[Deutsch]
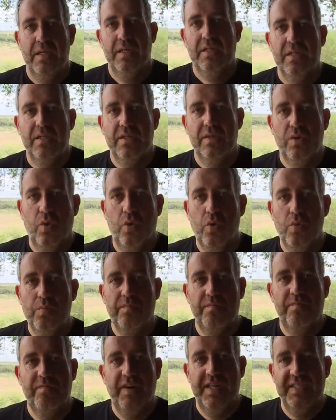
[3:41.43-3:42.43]
äh,
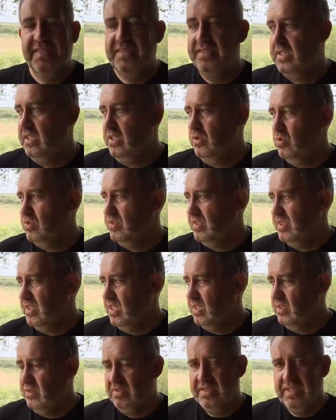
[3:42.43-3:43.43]
loben, was die uns
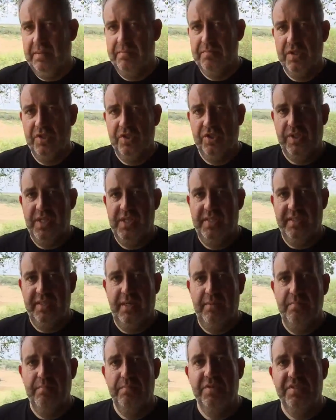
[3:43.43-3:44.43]
hier zusammengestellt
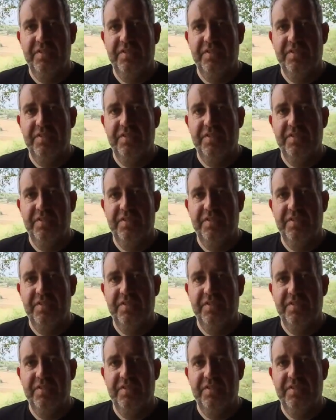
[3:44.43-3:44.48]
haben,